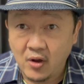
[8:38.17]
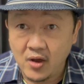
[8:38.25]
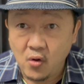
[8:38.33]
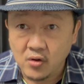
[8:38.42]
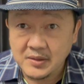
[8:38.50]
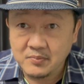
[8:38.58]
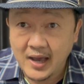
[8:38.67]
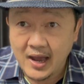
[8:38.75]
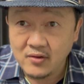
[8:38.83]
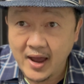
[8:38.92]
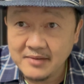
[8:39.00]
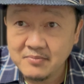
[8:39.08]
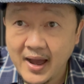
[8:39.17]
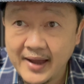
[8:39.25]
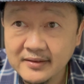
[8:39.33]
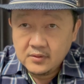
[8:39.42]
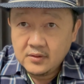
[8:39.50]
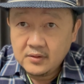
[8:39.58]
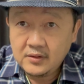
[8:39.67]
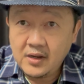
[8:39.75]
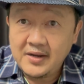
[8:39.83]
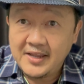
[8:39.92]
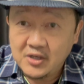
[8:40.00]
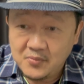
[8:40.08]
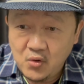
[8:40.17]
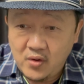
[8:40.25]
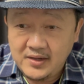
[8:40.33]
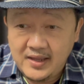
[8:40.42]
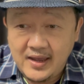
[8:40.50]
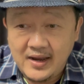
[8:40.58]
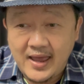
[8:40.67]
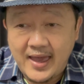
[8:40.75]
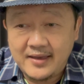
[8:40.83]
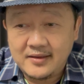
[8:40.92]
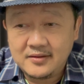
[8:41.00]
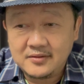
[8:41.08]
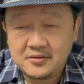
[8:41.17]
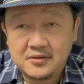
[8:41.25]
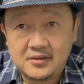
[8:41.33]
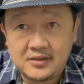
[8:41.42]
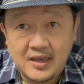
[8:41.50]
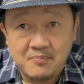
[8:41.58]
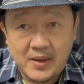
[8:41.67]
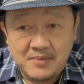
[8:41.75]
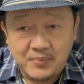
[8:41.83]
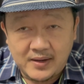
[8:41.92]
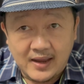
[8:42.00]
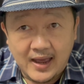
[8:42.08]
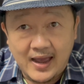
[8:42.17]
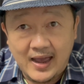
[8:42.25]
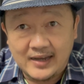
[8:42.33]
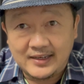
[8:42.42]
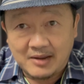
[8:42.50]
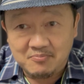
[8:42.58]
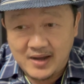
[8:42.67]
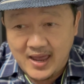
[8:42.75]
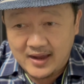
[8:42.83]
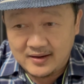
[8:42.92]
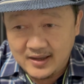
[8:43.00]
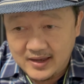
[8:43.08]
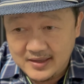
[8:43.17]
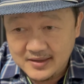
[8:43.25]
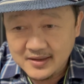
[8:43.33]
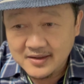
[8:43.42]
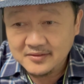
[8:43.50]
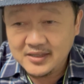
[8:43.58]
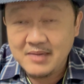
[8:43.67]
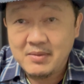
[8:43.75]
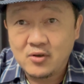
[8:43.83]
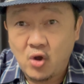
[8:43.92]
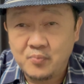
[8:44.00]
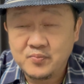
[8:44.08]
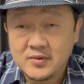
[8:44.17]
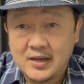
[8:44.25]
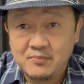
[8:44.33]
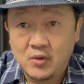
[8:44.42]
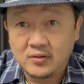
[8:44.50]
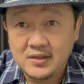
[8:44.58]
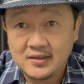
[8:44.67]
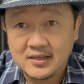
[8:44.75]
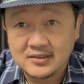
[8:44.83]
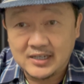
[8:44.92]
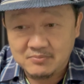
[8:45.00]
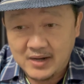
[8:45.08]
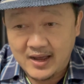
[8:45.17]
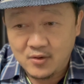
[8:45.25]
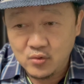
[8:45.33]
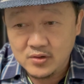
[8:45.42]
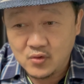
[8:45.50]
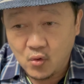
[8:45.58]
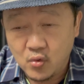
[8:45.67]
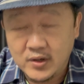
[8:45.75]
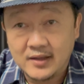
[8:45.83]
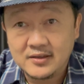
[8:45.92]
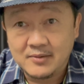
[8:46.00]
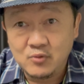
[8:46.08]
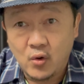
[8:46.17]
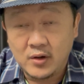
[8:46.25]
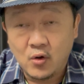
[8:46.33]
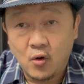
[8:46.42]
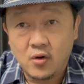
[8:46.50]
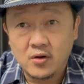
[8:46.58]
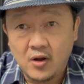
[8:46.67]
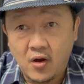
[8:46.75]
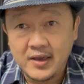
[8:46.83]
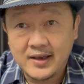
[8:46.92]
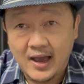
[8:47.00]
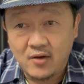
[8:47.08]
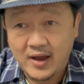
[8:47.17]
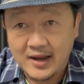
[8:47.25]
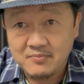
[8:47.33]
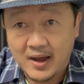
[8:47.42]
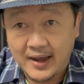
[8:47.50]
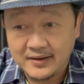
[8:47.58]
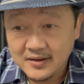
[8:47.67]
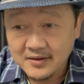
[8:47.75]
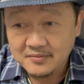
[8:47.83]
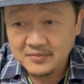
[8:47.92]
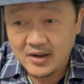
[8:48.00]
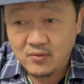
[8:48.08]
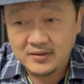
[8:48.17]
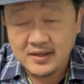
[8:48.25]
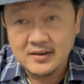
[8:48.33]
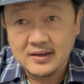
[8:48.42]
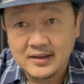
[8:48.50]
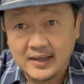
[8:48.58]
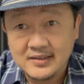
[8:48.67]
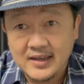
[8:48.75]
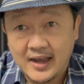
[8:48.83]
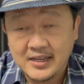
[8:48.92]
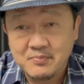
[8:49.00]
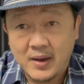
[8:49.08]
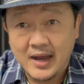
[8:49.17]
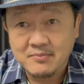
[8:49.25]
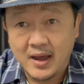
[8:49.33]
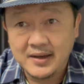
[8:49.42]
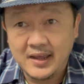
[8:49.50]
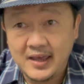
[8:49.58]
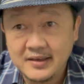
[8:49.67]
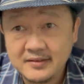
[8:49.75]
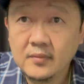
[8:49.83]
4,369 ล้านบาท และในจำนวนนี้แหละ ที่เป็นปัญหาอันดับแรกเลย ที่มันครบกำหนดที่จะชำระหุ้นกู้เนี่ยจำนวน609ล้านบาท ในวันที่ 1 กันยาที่ผ่านมานี้